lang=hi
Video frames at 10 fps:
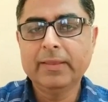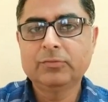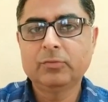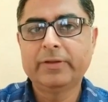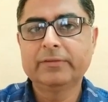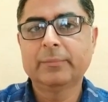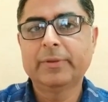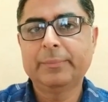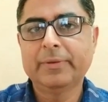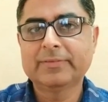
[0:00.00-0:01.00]
के स्टूडेंट्स
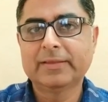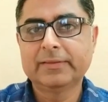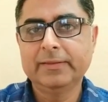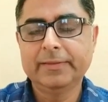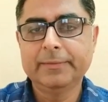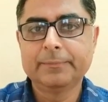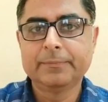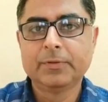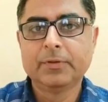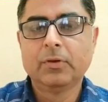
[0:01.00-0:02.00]
हमारे पास आते हैं
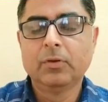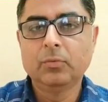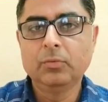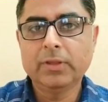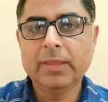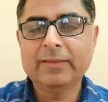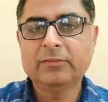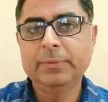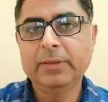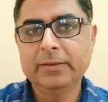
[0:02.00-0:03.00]
उनके
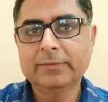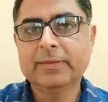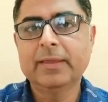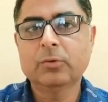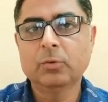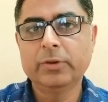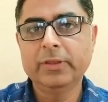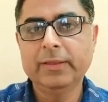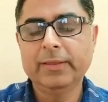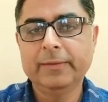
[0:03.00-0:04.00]
एक्सपीरियंस के
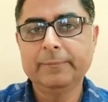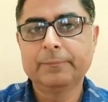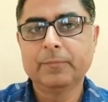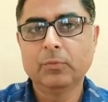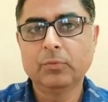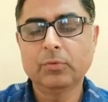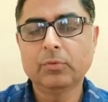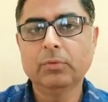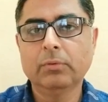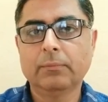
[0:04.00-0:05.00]
अकॉर्डिंग ही
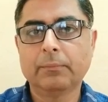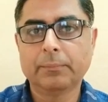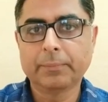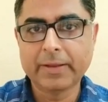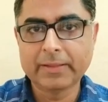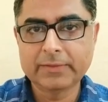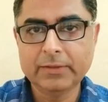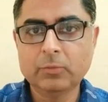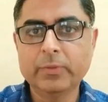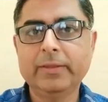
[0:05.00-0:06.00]
उनको
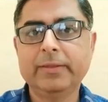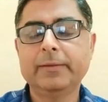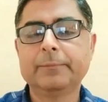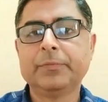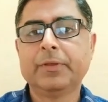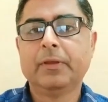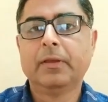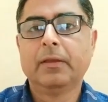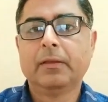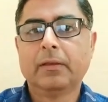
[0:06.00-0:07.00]
पढ़ाते हुए ही
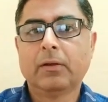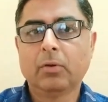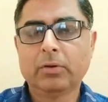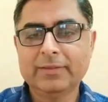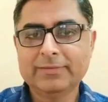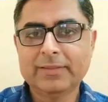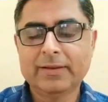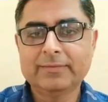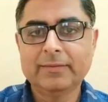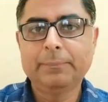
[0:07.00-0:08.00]
और किस
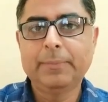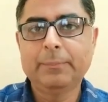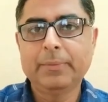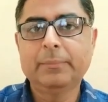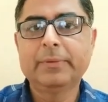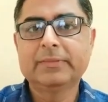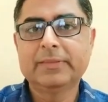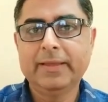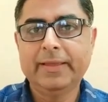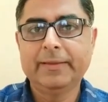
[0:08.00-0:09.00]
तरह से पेपर
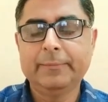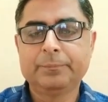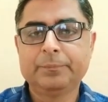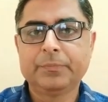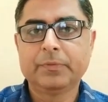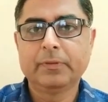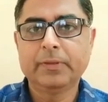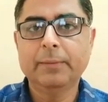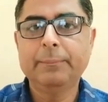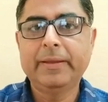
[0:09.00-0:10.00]
बनता है
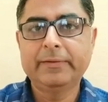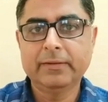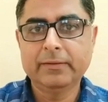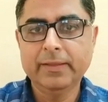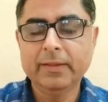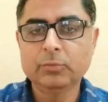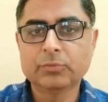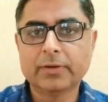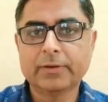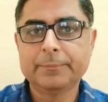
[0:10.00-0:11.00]
क्या पैटर्न है
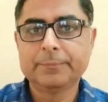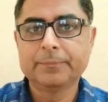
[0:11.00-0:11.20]
उसका